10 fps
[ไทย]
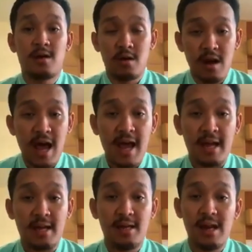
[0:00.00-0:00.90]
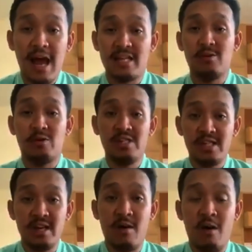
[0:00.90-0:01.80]
ก็ได้อาจจะอยู่ที่
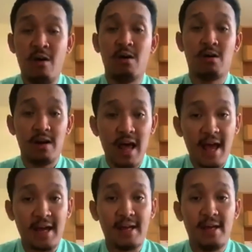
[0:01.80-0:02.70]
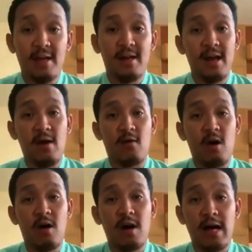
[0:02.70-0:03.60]
สิ่งของก็ได้ แล้วเราก็
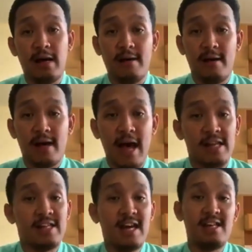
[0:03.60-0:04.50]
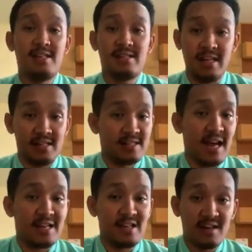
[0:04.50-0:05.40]
อาจจะได้ติดจา
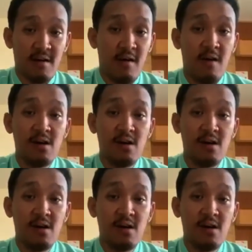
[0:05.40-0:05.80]
กสิ่งของ